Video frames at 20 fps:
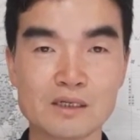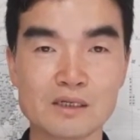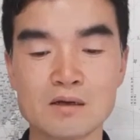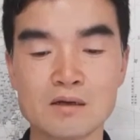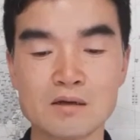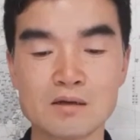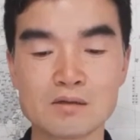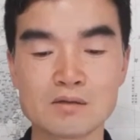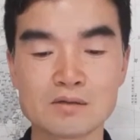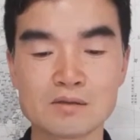
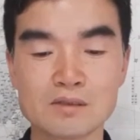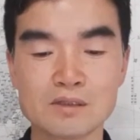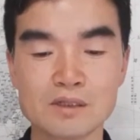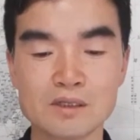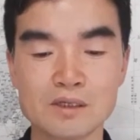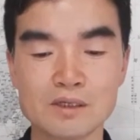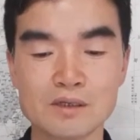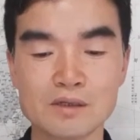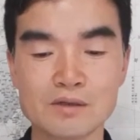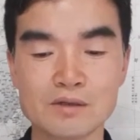아,
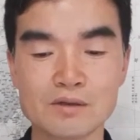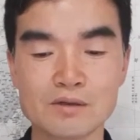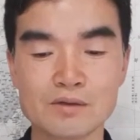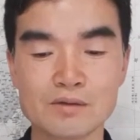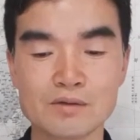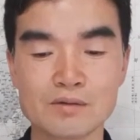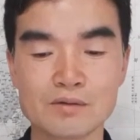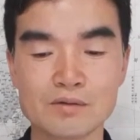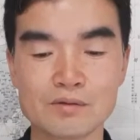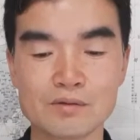그런데
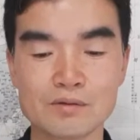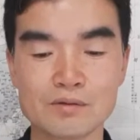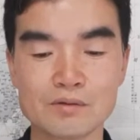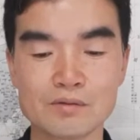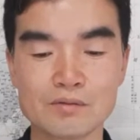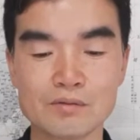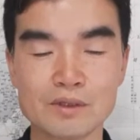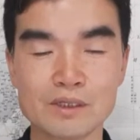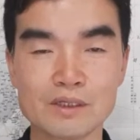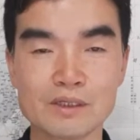
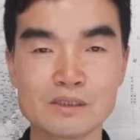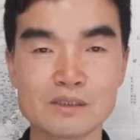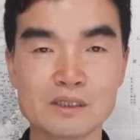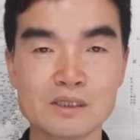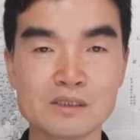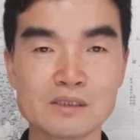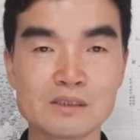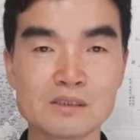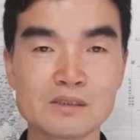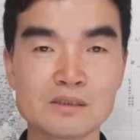왜
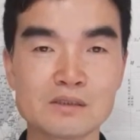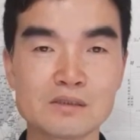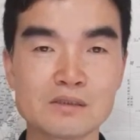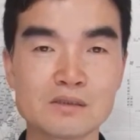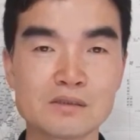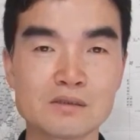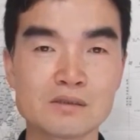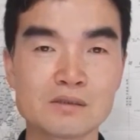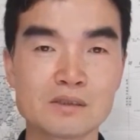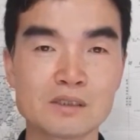자신은
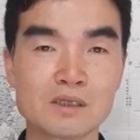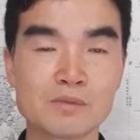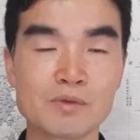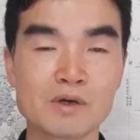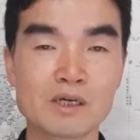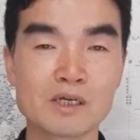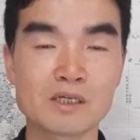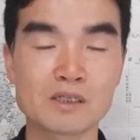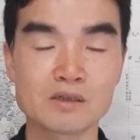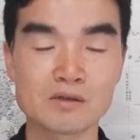
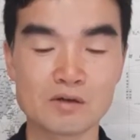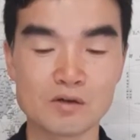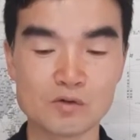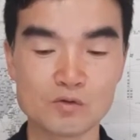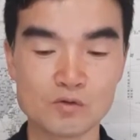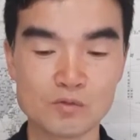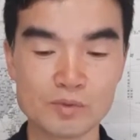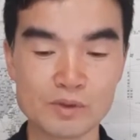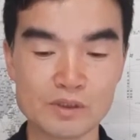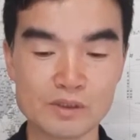이방인과
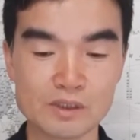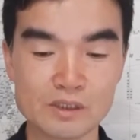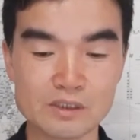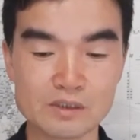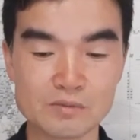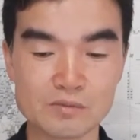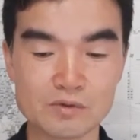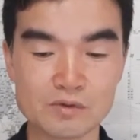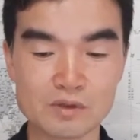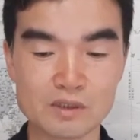구별되지
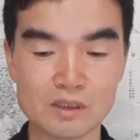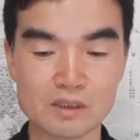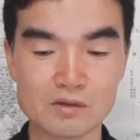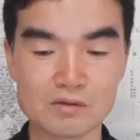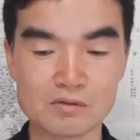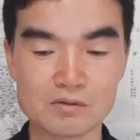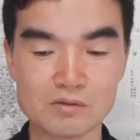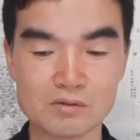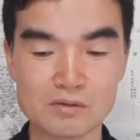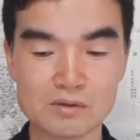
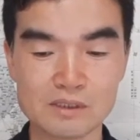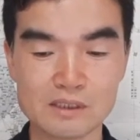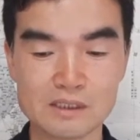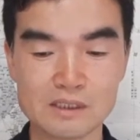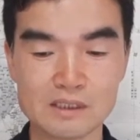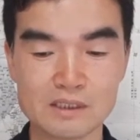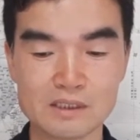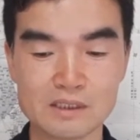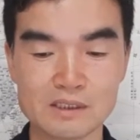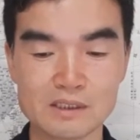못하고
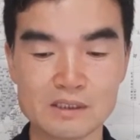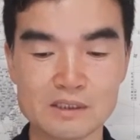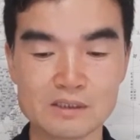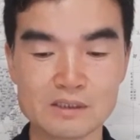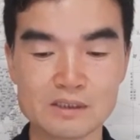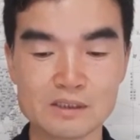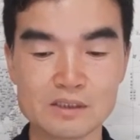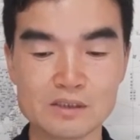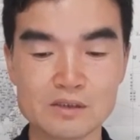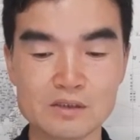
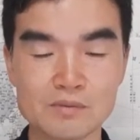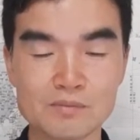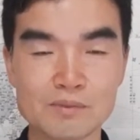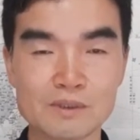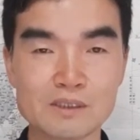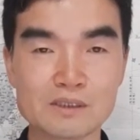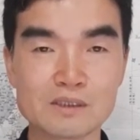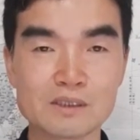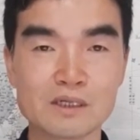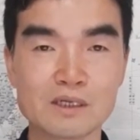
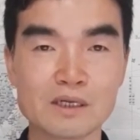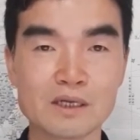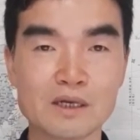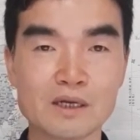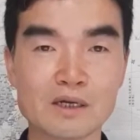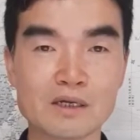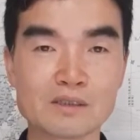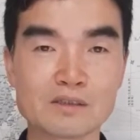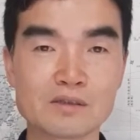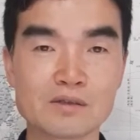신접한 자에게
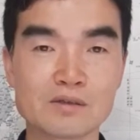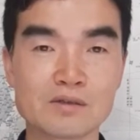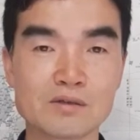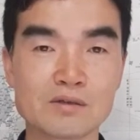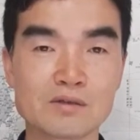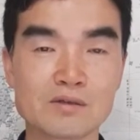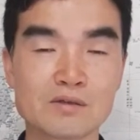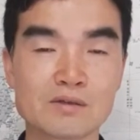가서